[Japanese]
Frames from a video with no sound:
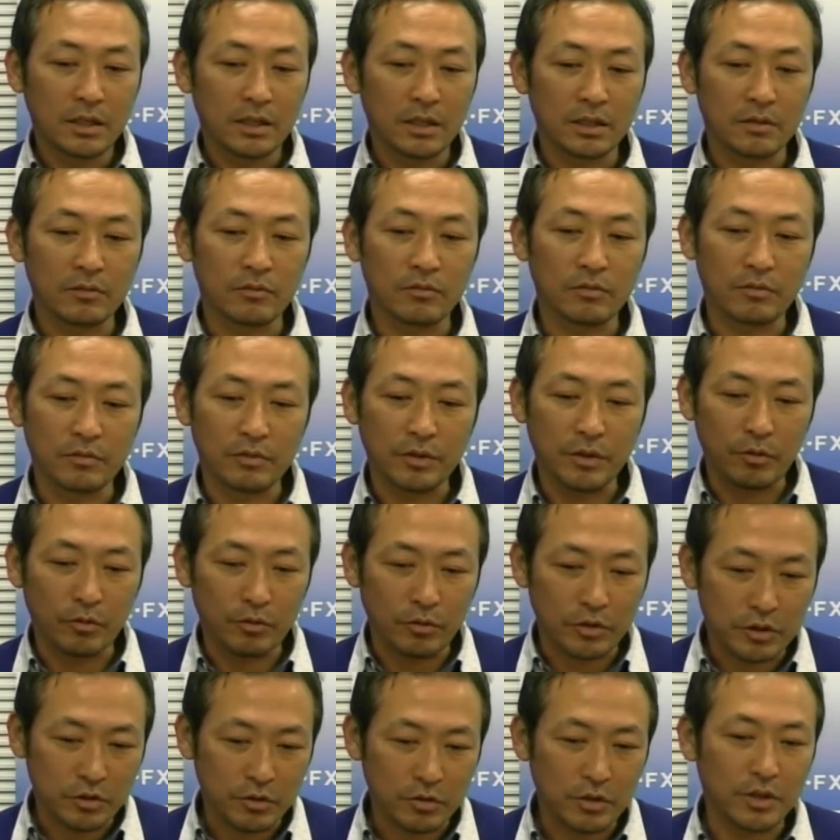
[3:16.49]
あの日本
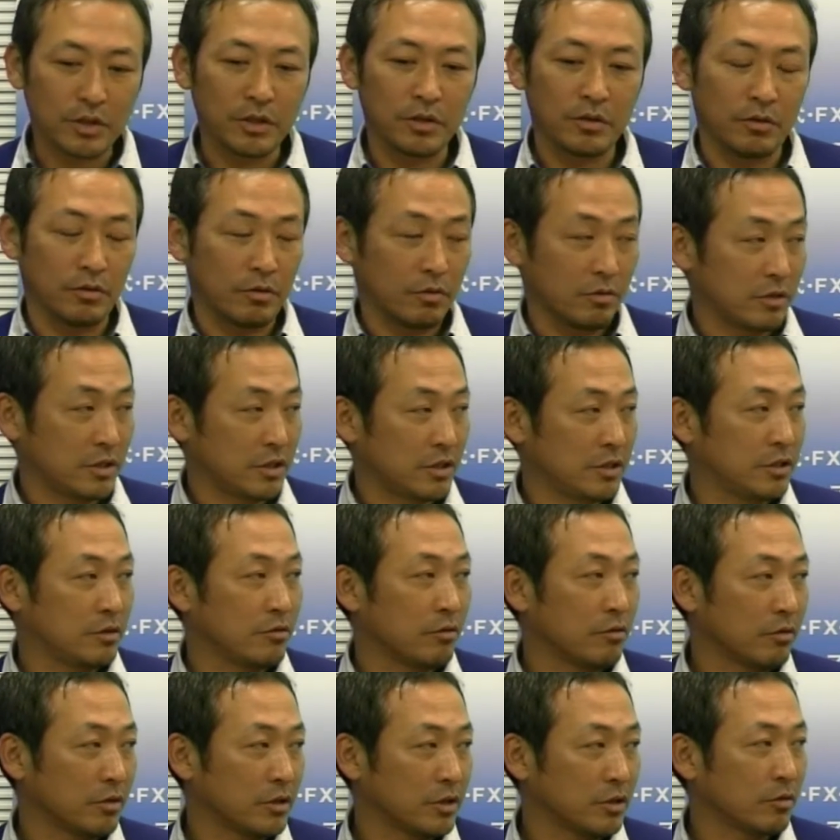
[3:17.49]
の商品を中
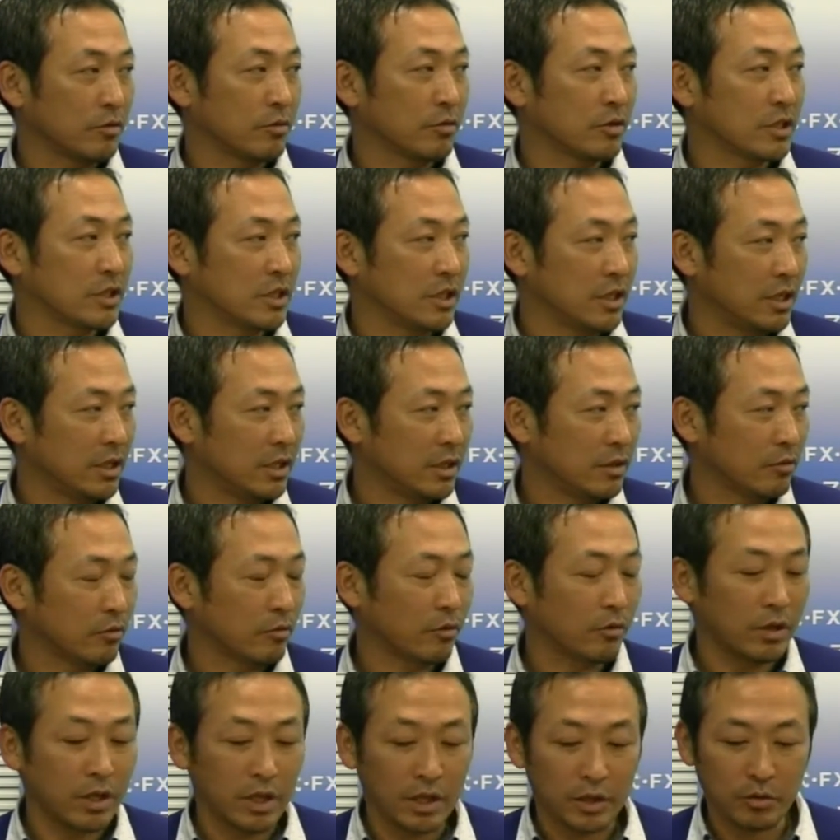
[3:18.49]
国の地方都市にどんど
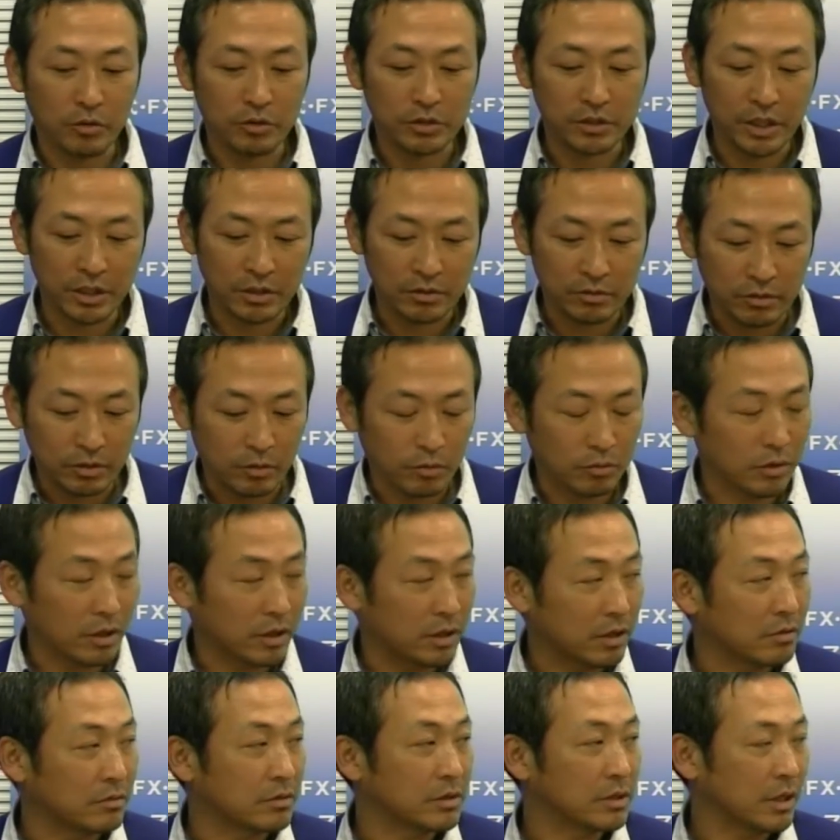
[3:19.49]
ん提供していくってことをやっ
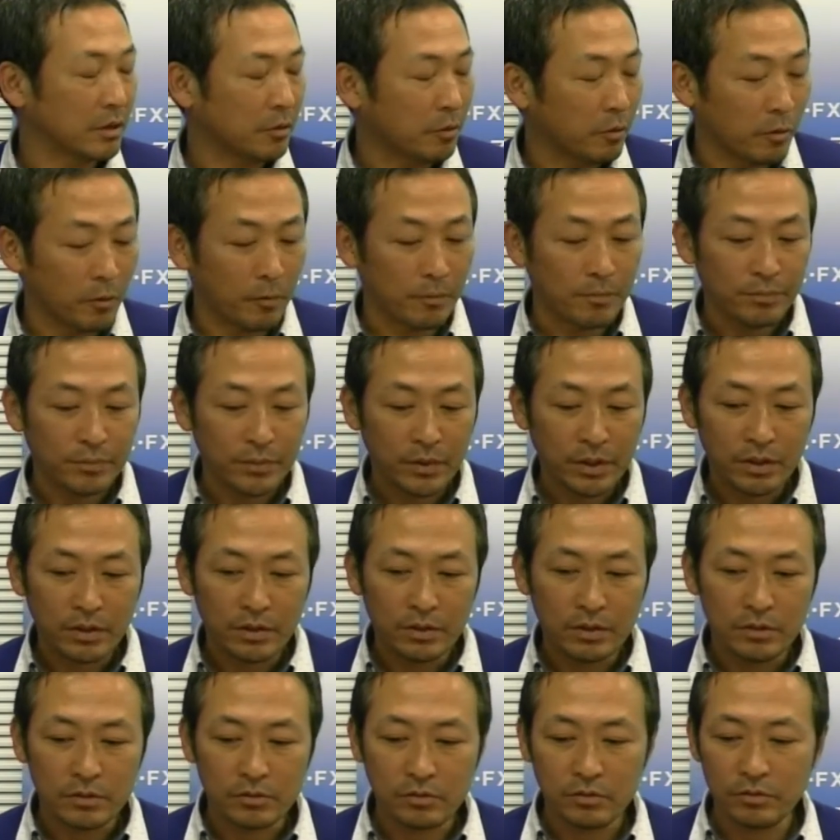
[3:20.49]
てるんですけど、はい、
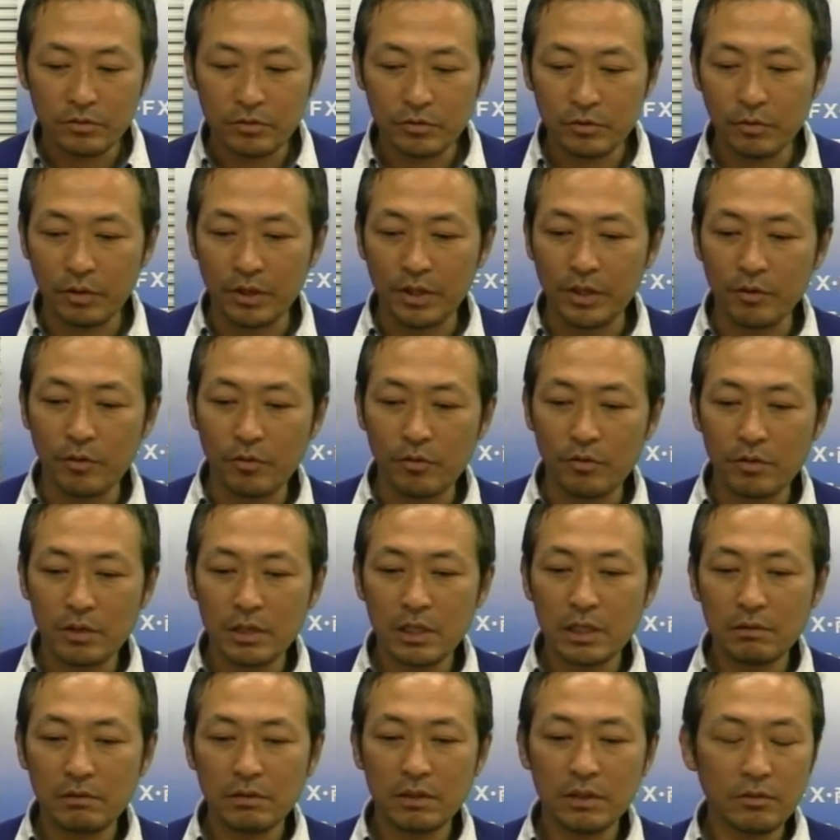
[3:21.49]
その要は日本
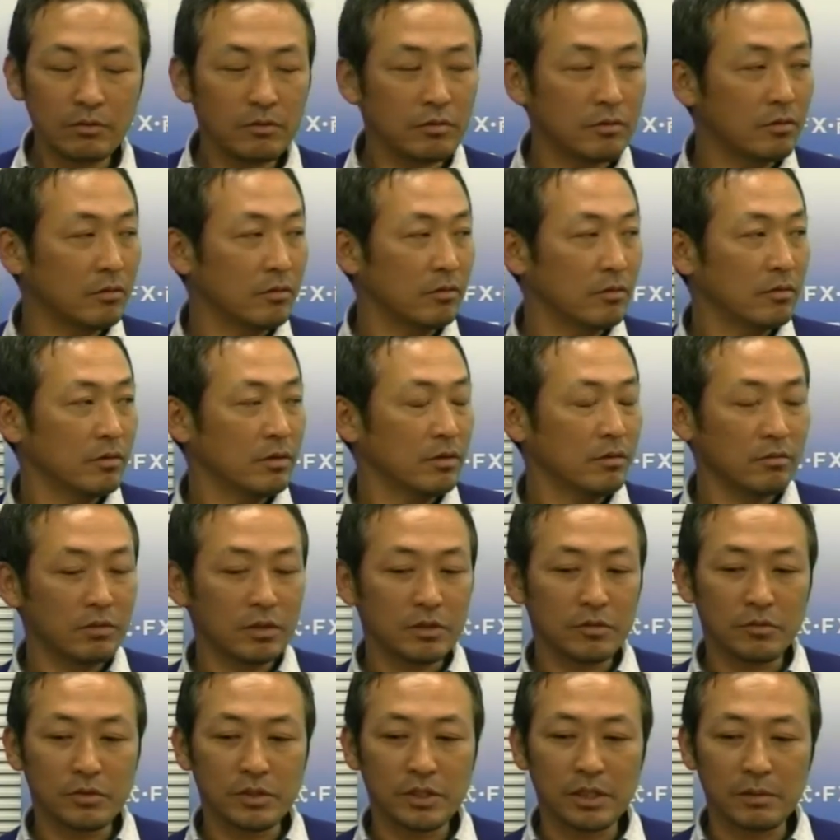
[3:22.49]
側のいろんな
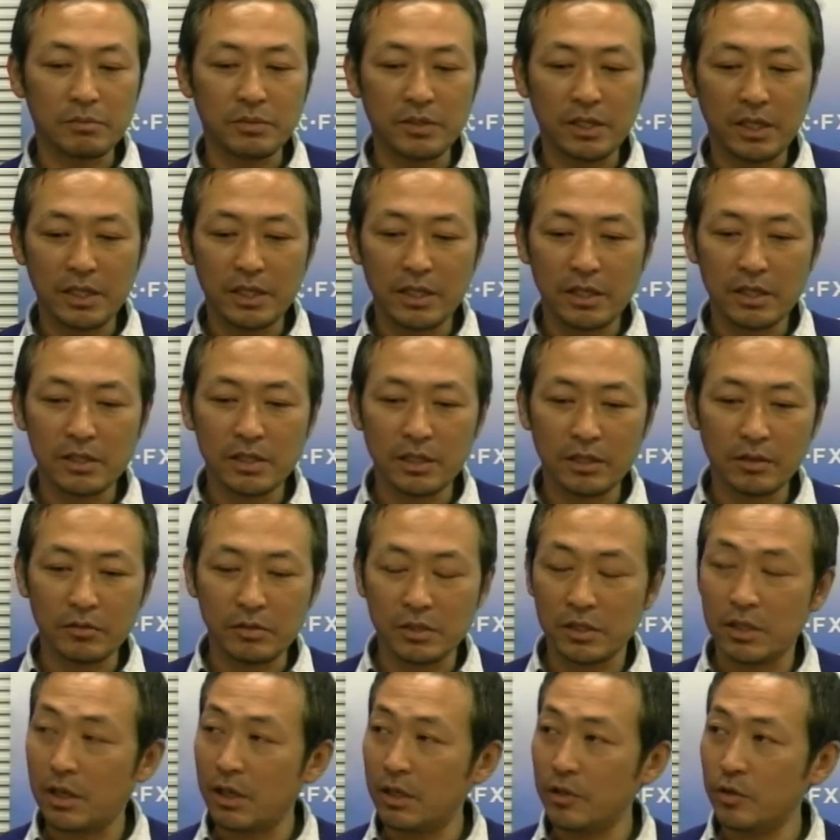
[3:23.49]
そのサプライヤーさんと
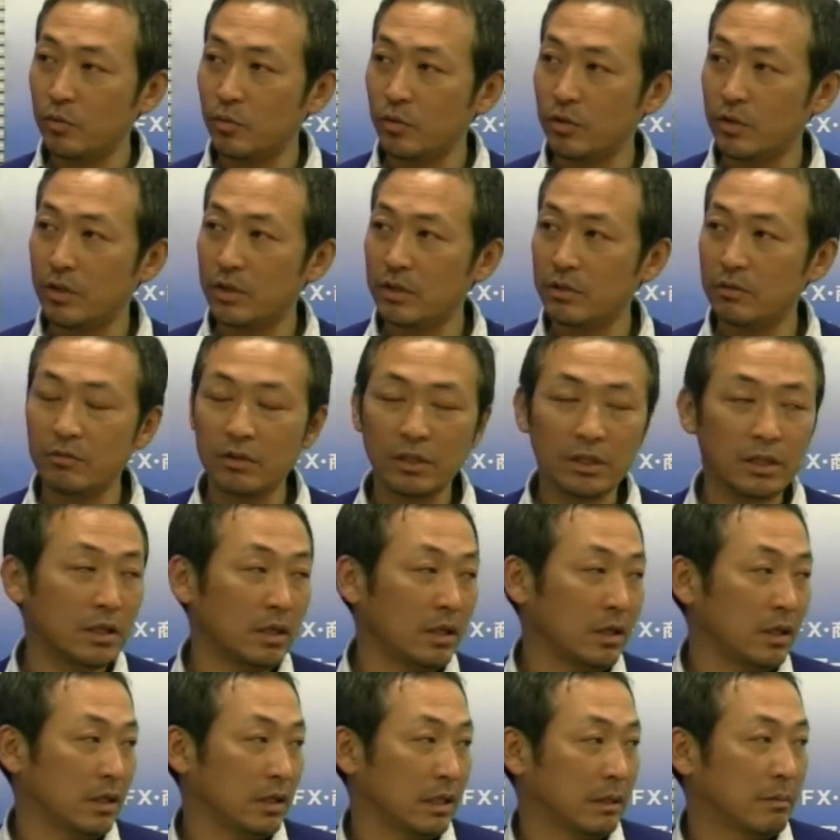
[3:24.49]
つながりを持ってるの
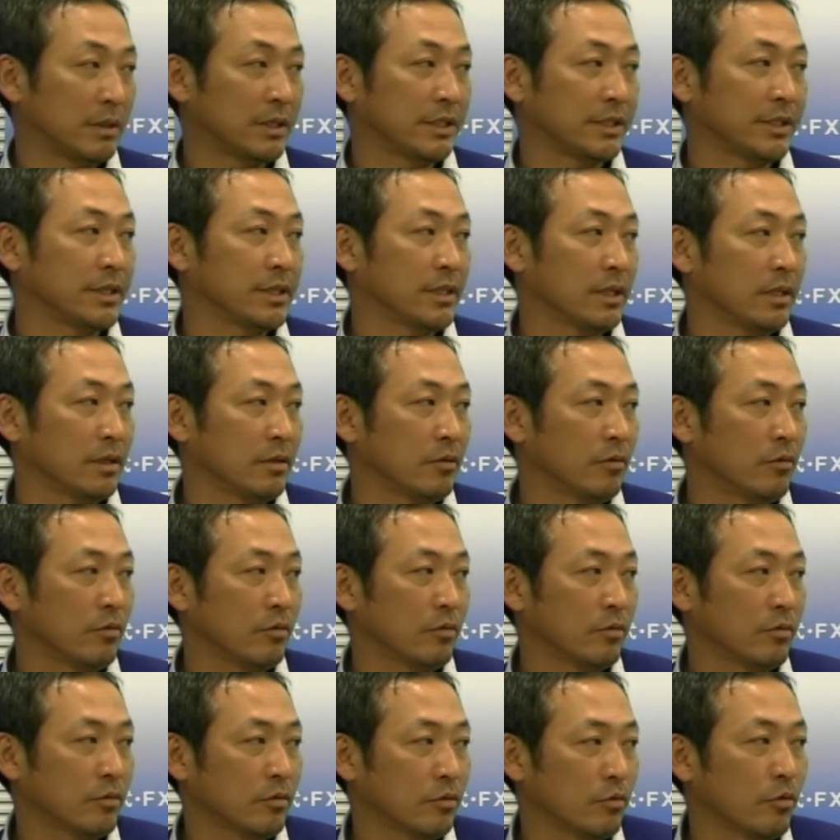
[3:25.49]
が山重さんのとこ
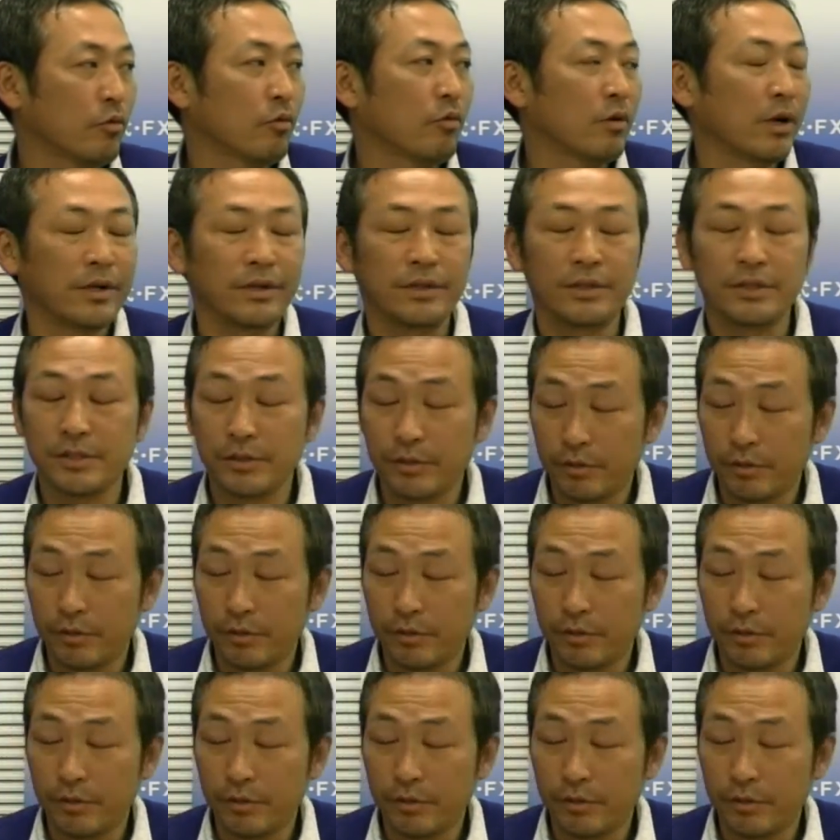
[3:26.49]
ろなんですよ。